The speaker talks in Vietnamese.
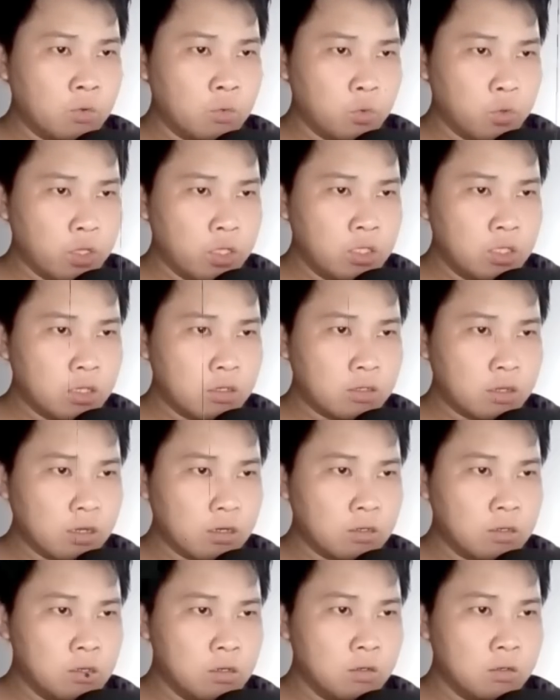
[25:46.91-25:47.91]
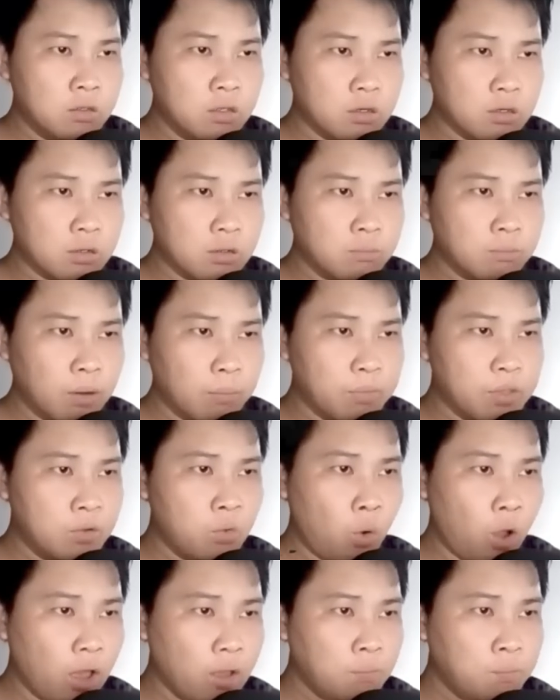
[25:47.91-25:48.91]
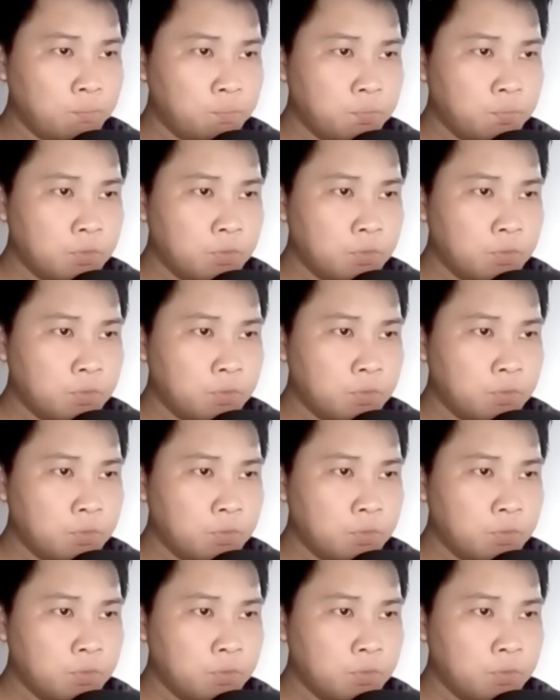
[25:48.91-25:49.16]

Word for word: huyễn diệt trận hư thực mà biến hóa.